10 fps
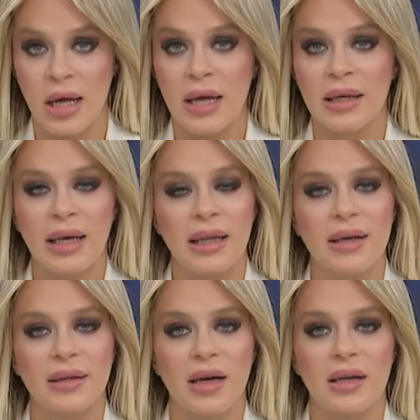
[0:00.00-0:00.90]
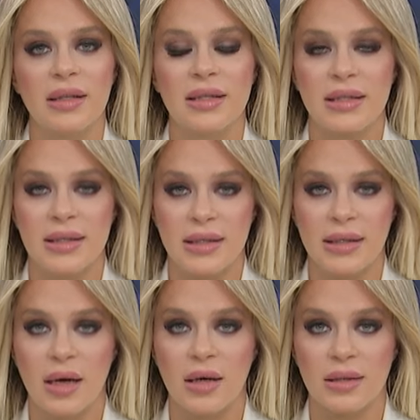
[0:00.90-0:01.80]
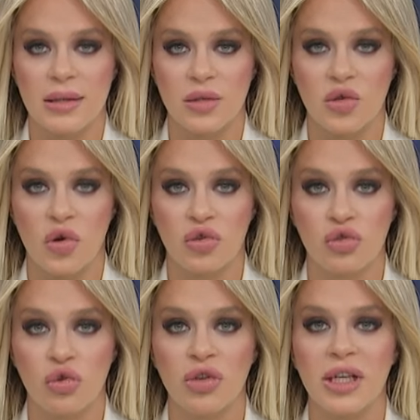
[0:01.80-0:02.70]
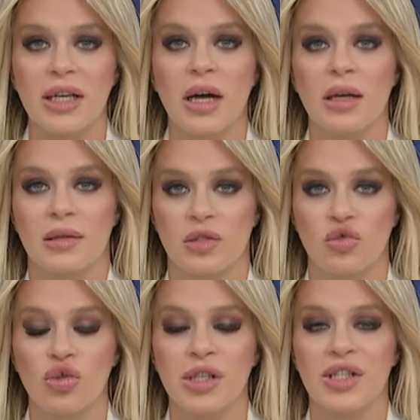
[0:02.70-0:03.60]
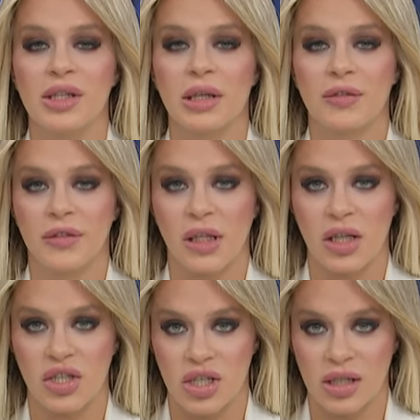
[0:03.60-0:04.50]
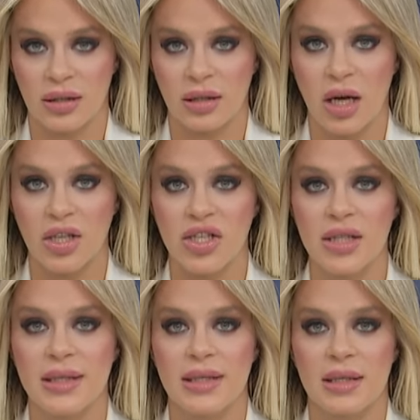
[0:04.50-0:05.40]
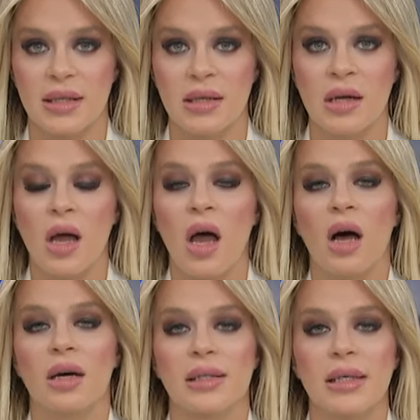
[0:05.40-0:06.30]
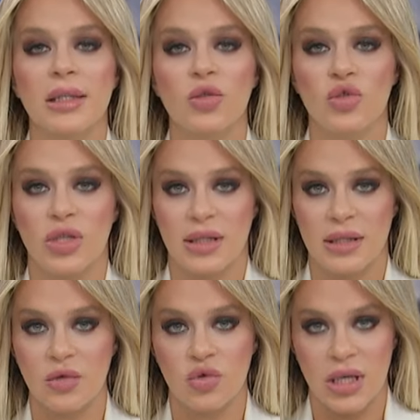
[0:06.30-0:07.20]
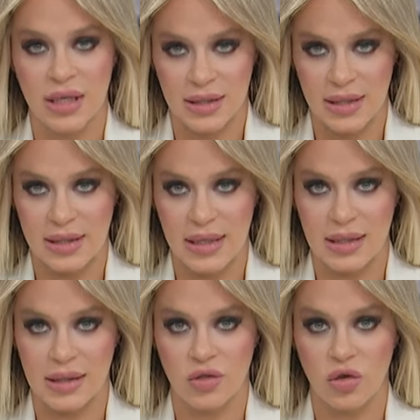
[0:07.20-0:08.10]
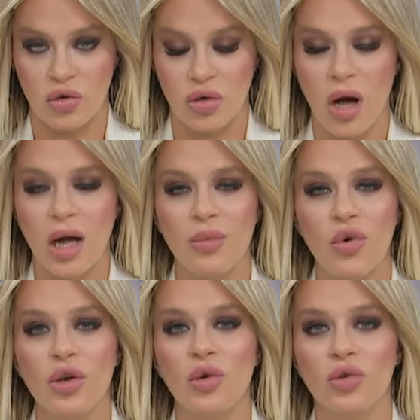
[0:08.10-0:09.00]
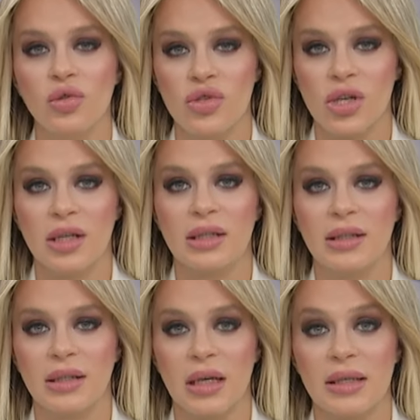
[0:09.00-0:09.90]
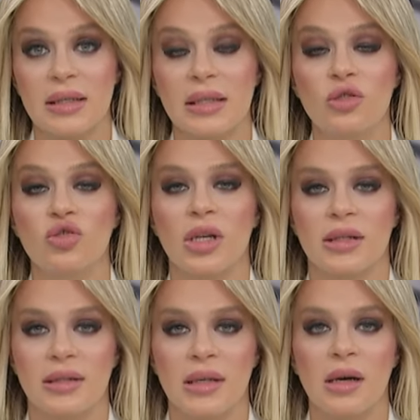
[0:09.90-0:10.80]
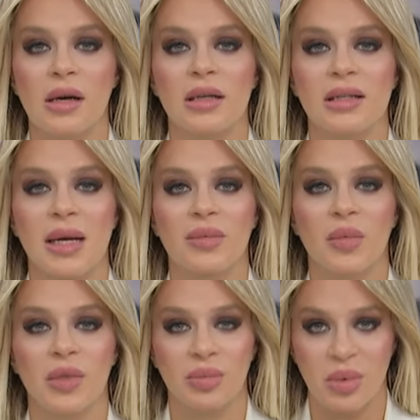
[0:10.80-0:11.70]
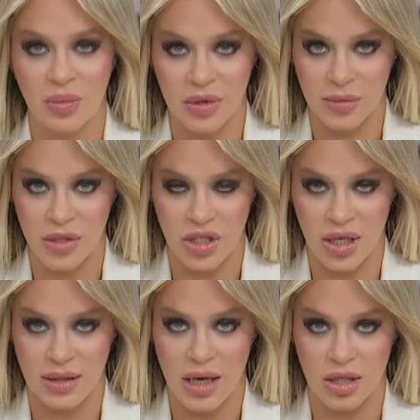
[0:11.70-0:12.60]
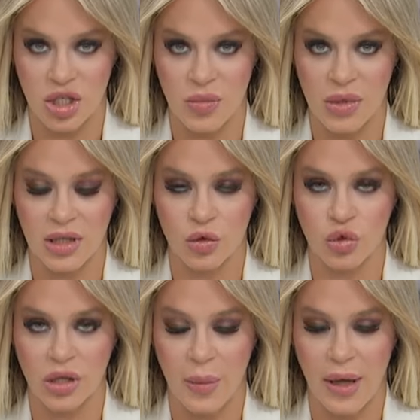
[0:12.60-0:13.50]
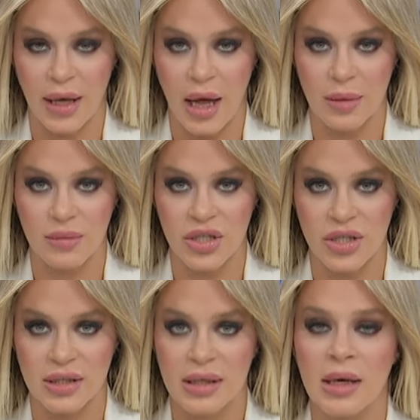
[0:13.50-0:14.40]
Gelir adaletsizliğini arttırıyor. Son iki aydır Türk İş tarafından açıklanan açlık sınırı asgari ücretin üzerinde seyrediyor. Hal böyle olunca akıllara asgari ücrette ara zam yapılıp yapılmayacağı tartışmaları gündeme gelmişti.